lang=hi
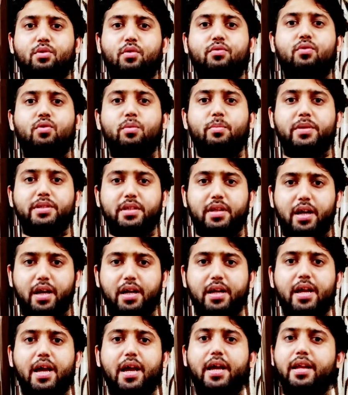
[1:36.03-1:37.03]
को फ़ोन में से
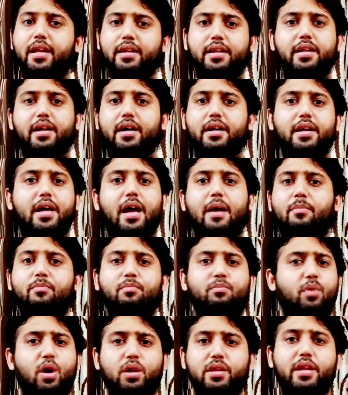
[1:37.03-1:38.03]
रखना है या नहीं रखना है आप
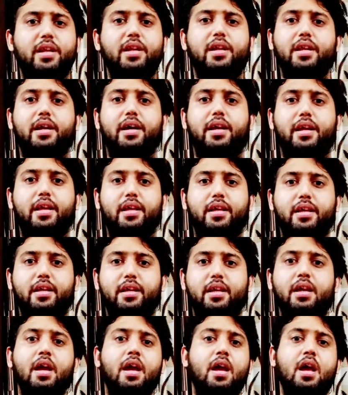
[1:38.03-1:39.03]
बॉदर ही नहीं करेंगे
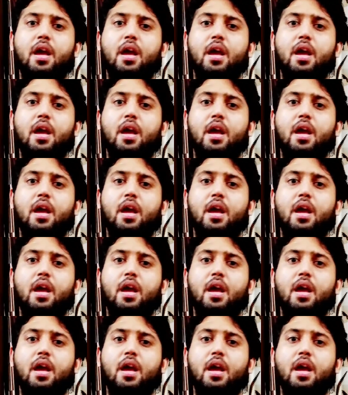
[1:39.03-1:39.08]
कि